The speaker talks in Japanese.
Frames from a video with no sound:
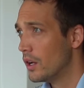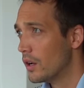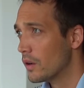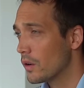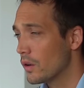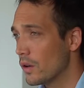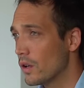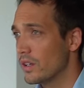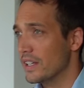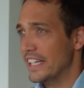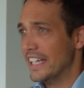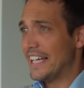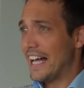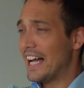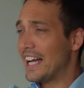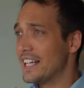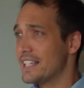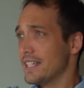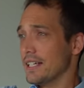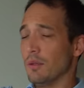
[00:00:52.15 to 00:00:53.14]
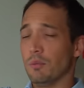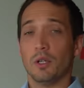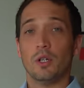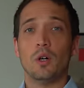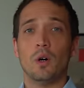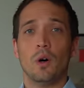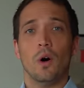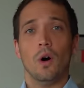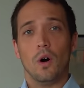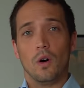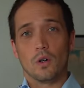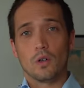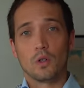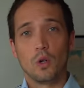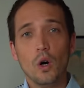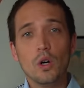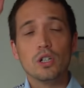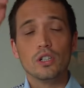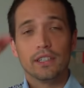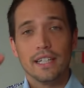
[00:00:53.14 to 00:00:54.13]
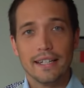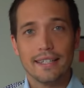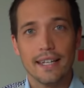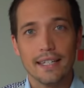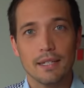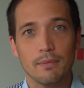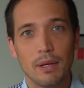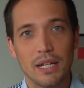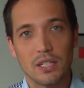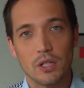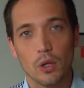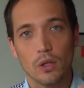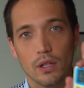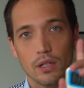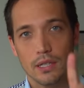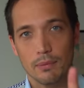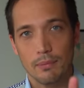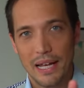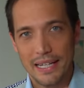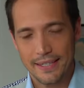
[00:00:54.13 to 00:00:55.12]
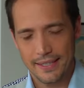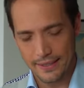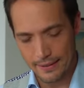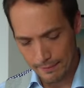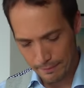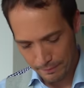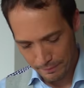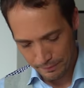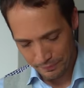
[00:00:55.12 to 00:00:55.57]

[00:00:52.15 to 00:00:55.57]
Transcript: この2ヶ月のものを5分で説明しようとします